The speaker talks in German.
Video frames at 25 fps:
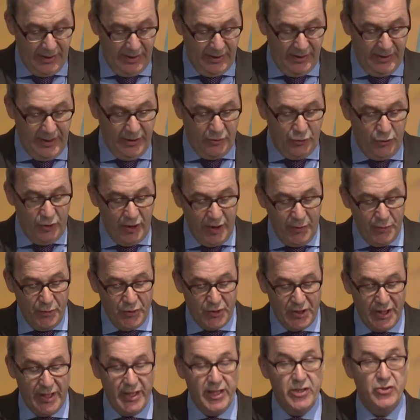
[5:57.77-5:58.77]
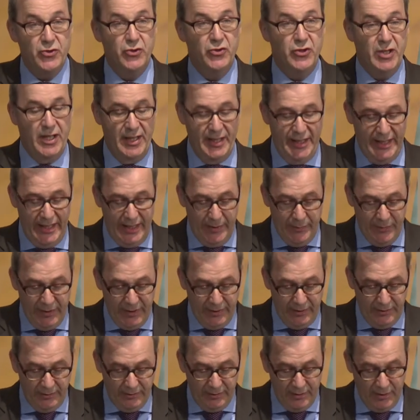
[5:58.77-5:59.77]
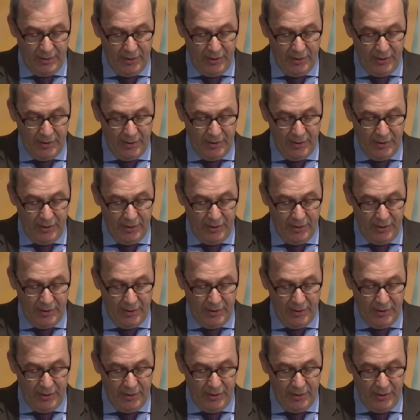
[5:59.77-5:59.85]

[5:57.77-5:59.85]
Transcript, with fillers: Natürlich muss jedes Unternehmen